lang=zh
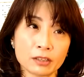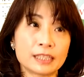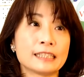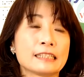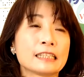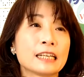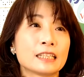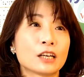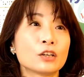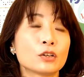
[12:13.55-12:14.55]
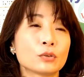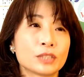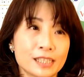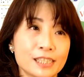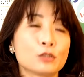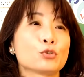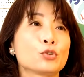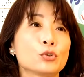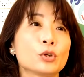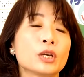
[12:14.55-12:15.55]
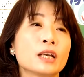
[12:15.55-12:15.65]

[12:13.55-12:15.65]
停，然后再继续。